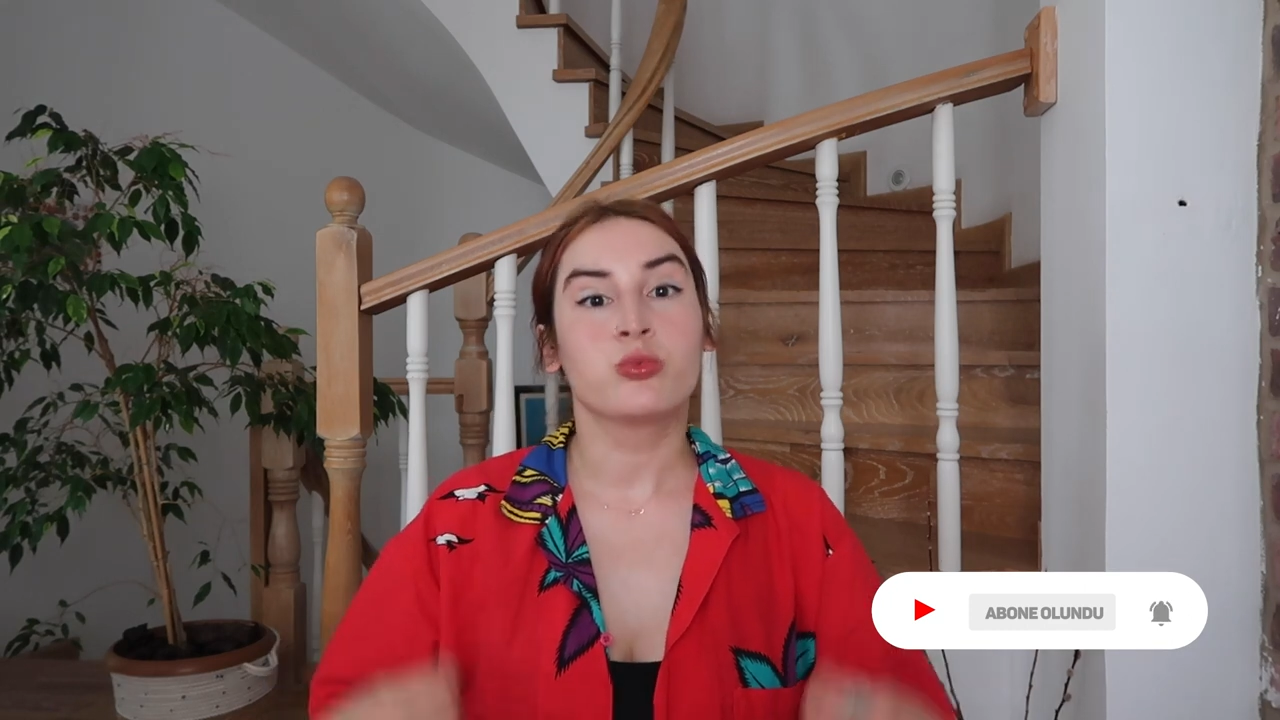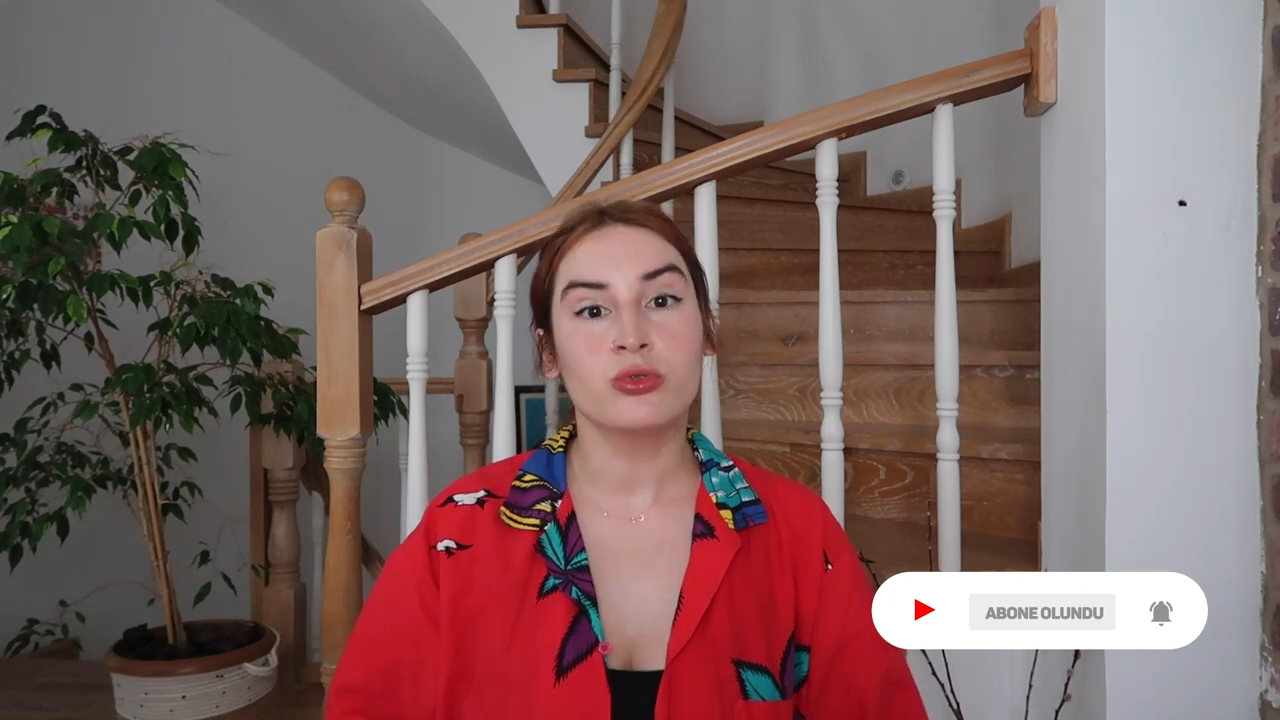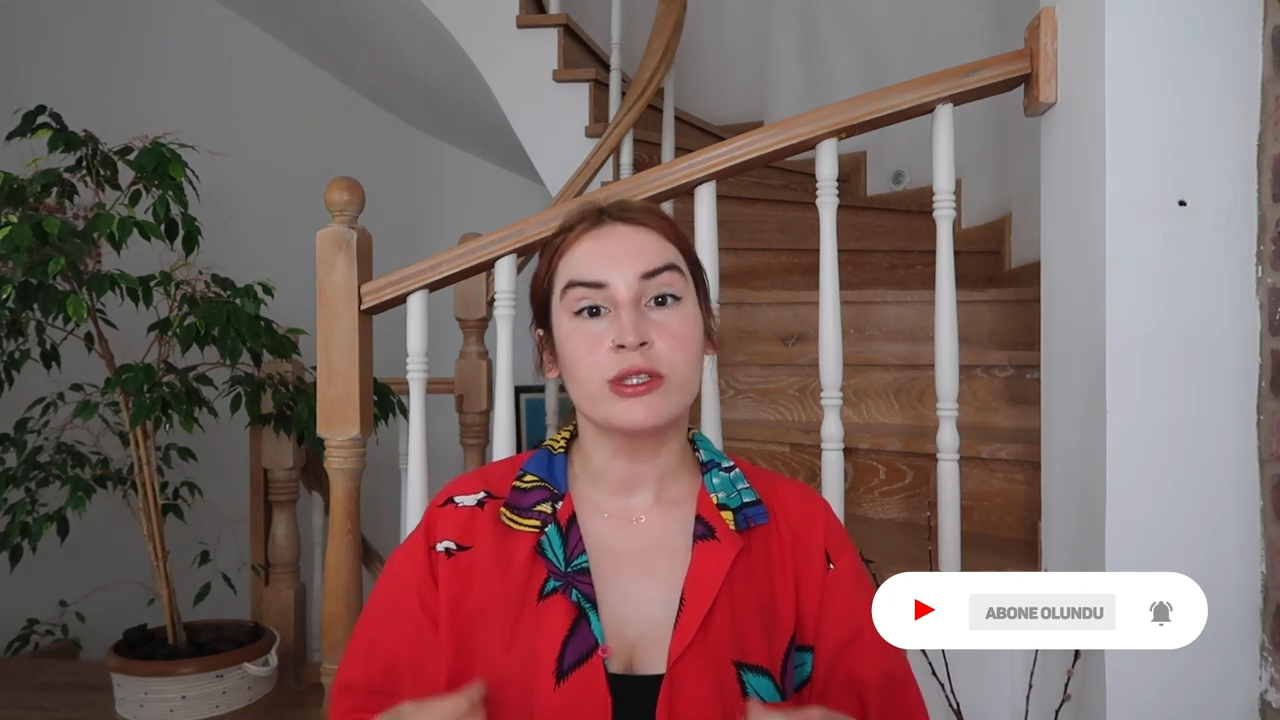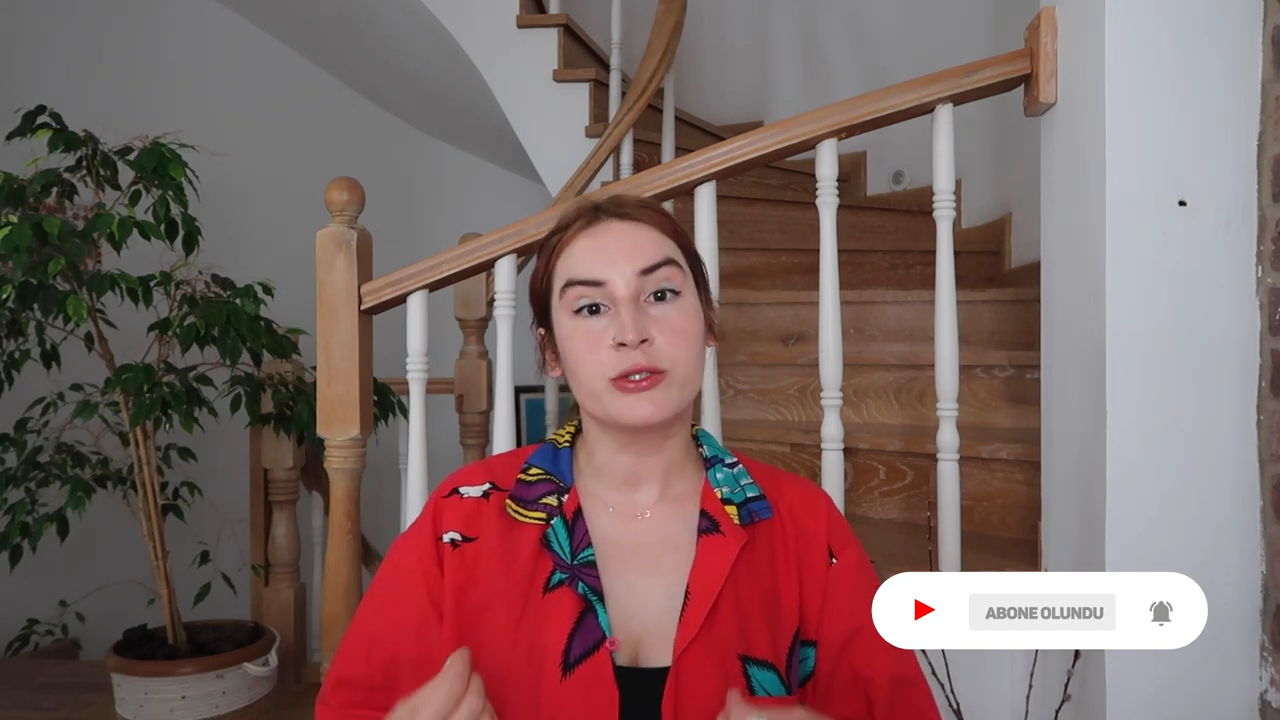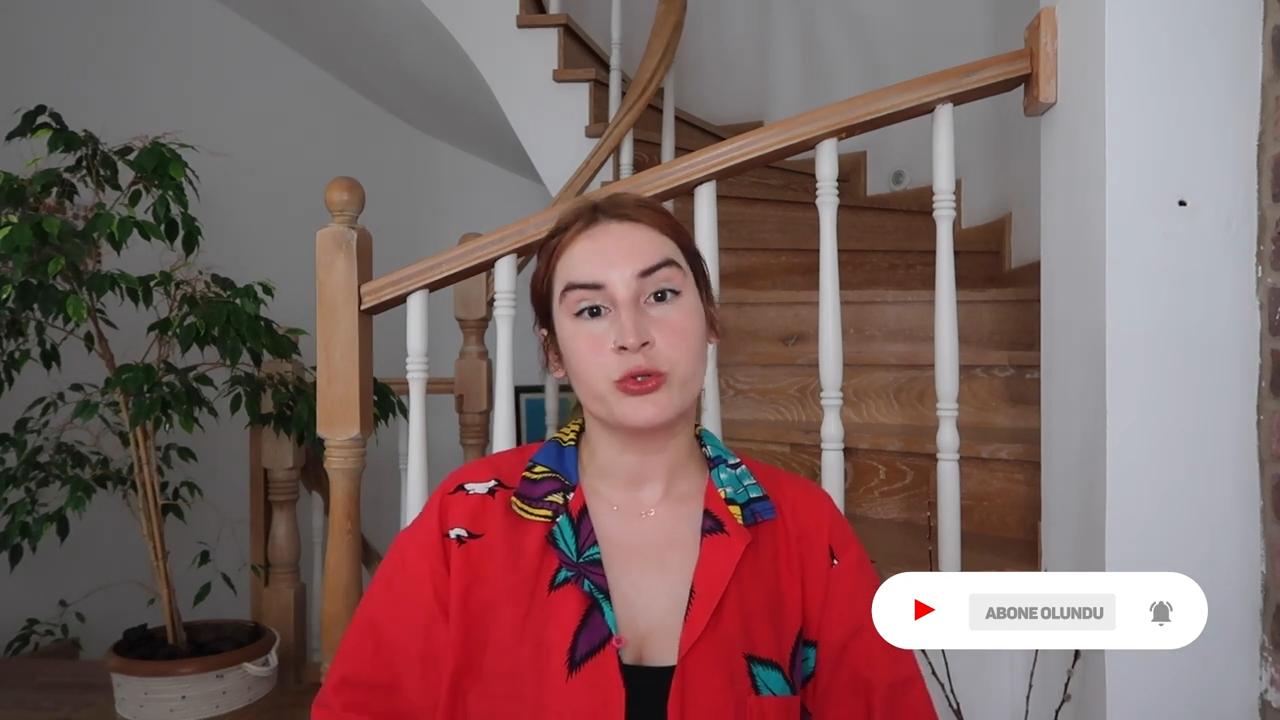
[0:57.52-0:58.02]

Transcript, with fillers: Bunu da